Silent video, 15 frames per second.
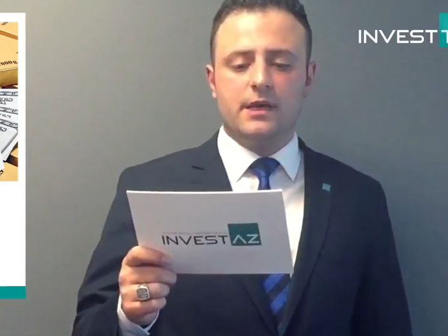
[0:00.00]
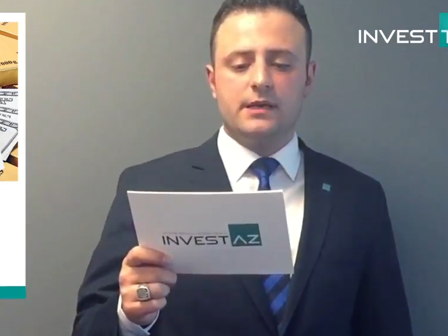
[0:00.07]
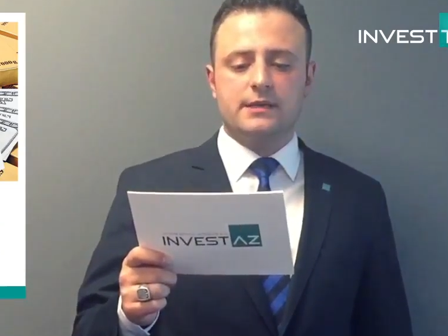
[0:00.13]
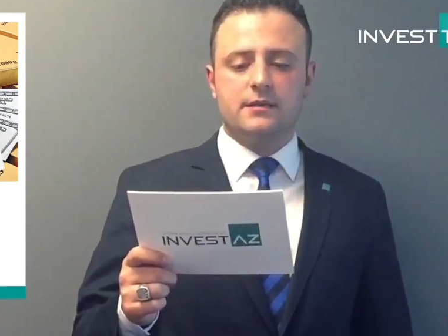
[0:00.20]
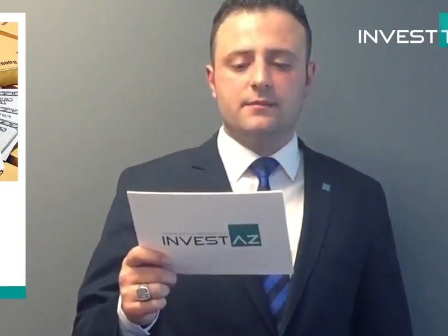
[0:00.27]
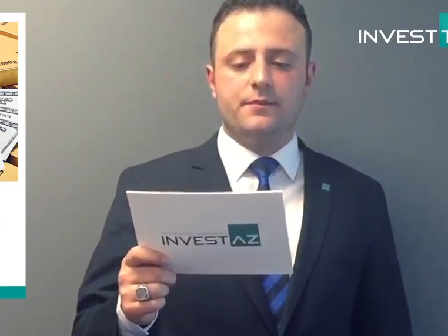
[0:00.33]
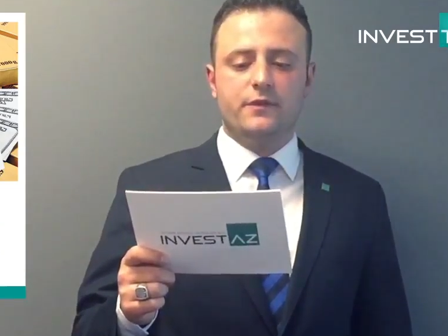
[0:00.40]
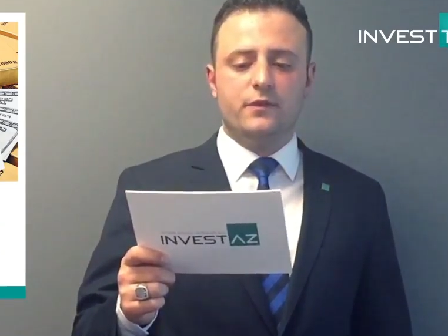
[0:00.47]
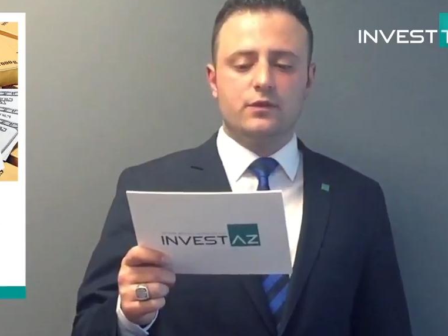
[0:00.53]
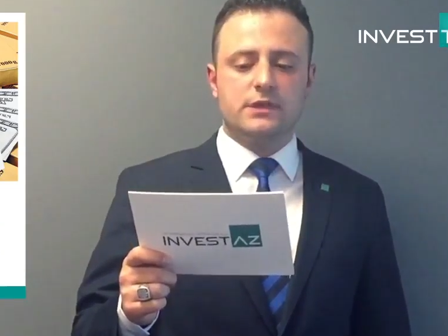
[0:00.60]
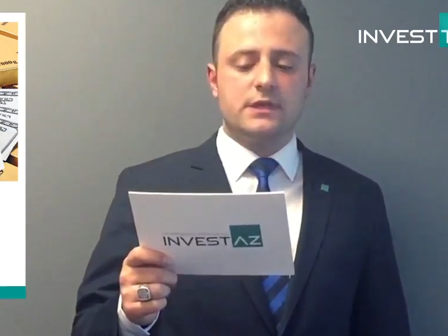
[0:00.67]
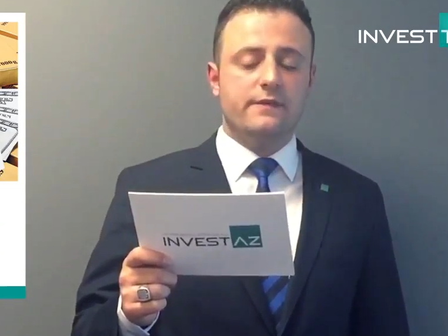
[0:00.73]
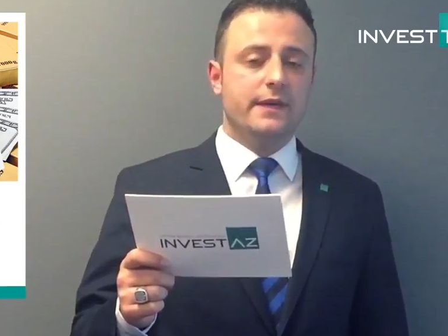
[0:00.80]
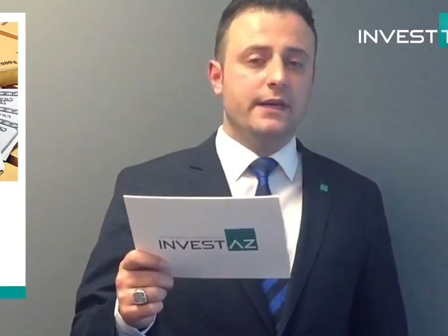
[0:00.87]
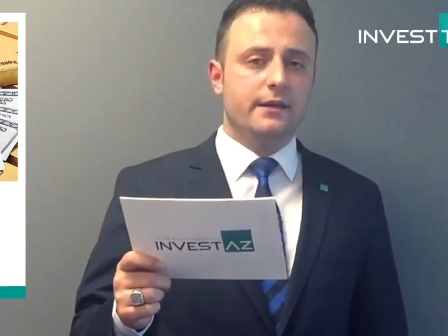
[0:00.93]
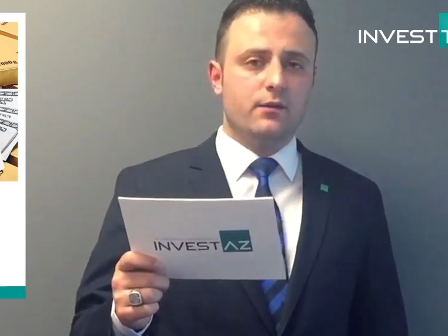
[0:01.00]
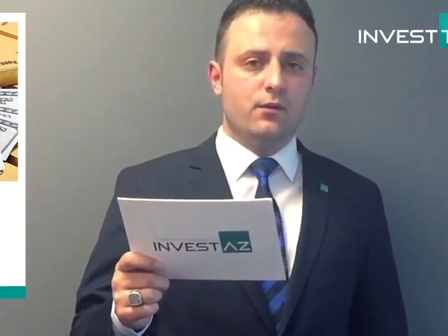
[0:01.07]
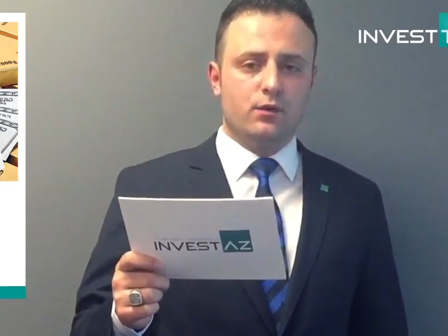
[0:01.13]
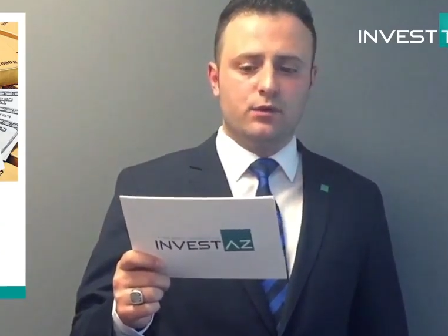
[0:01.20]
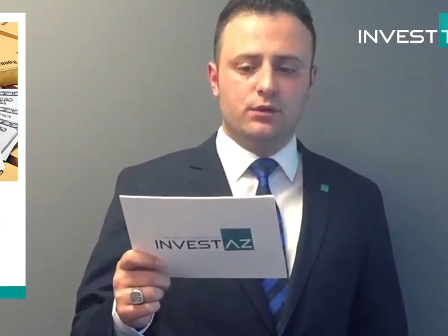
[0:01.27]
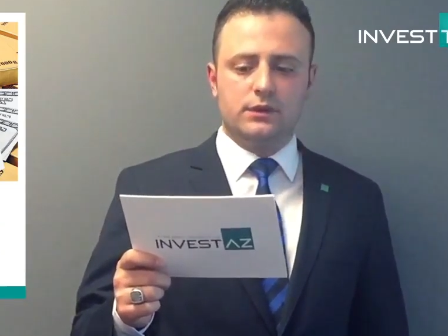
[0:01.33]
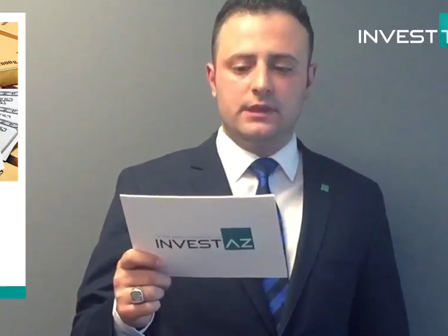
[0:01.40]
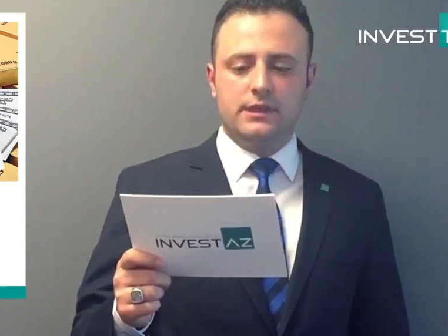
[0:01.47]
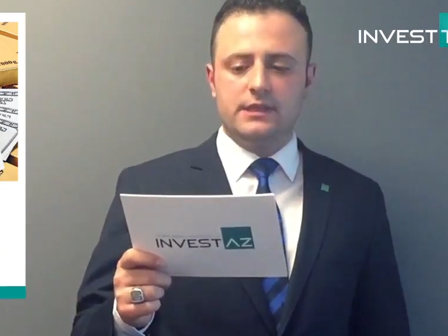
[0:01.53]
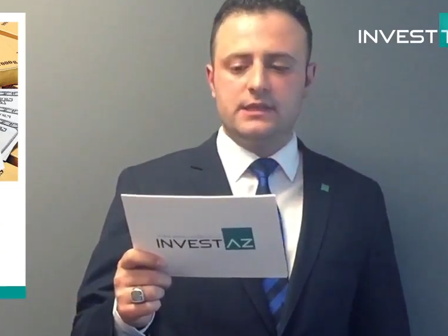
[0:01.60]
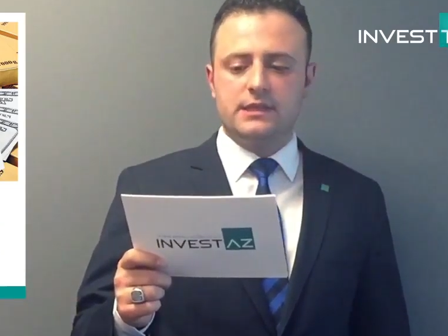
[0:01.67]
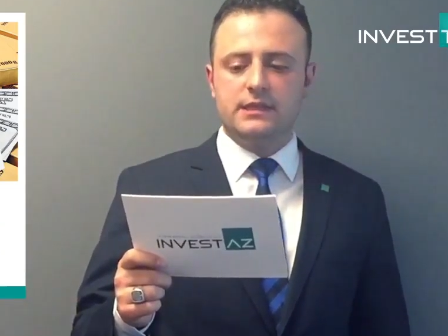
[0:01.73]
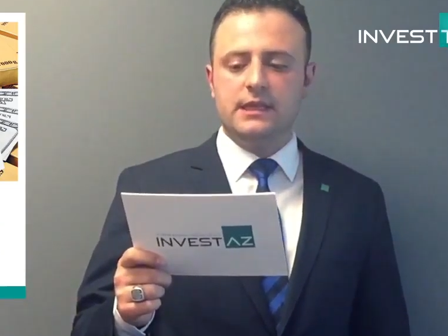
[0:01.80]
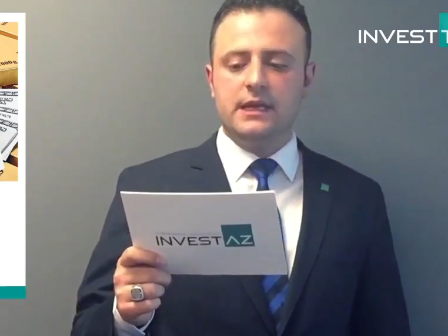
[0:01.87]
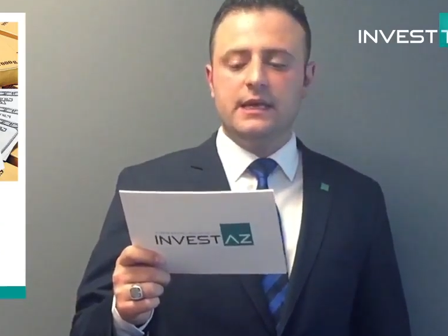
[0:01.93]
bazda piyot seviyeleri oldukları
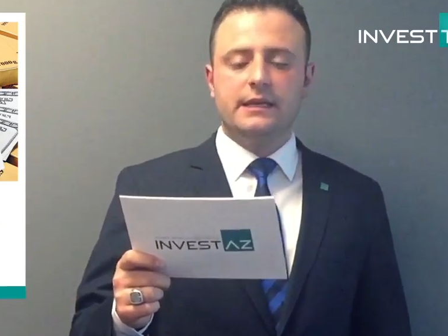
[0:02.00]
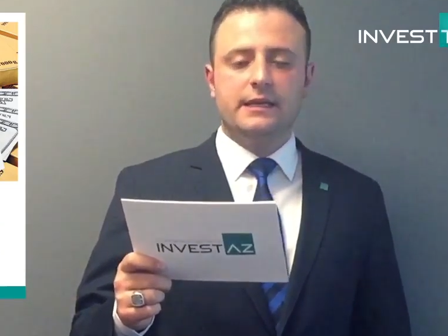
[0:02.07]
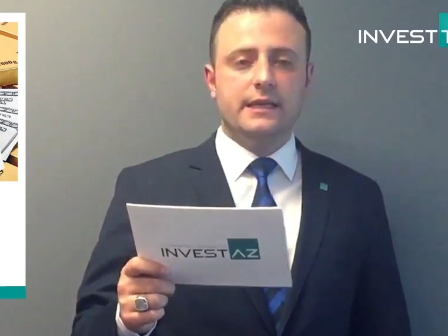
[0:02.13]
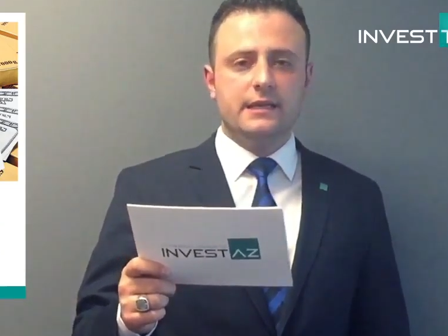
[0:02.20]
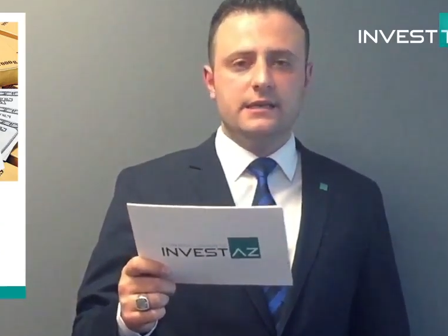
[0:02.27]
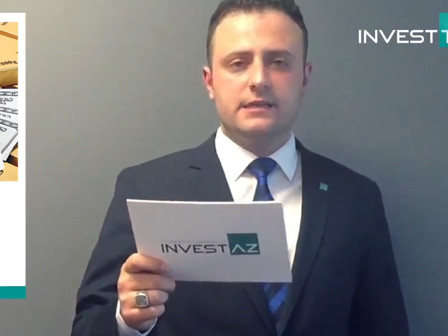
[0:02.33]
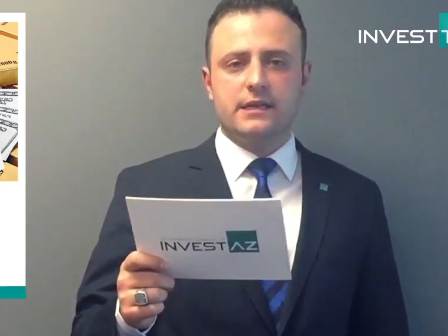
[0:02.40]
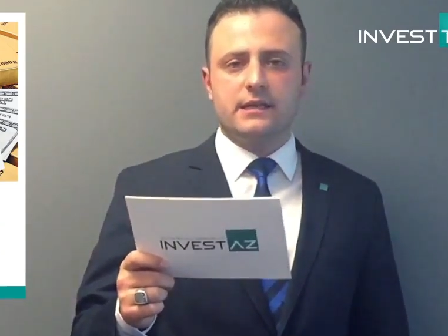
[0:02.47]
için geri